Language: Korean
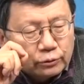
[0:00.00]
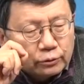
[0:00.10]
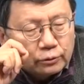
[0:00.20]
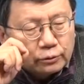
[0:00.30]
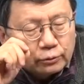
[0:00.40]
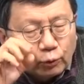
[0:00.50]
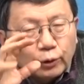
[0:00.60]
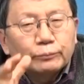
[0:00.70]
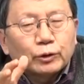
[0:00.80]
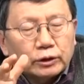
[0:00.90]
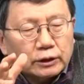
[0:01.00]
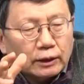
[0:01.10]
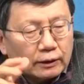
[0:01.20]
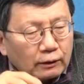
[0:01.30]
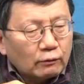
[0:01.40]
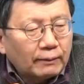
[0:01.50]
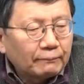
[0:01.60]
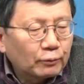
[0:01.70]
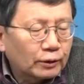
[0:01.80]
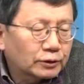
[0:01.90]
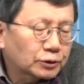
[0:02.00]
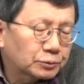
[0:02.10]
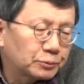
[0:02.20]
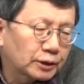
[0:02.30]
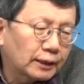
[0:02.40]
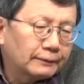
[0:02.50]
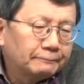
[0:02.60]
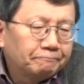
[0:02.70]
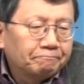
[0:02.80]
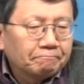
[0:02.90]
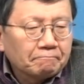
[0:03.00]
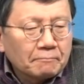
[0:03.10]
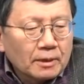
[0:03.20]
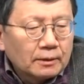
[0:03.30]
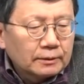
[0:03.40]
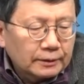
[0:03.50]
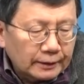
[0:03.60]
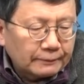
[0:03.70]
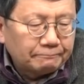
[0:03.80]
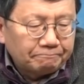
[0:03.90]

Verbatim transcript: 어, 오염돼 있다라고 발표를 했었습니다. 예,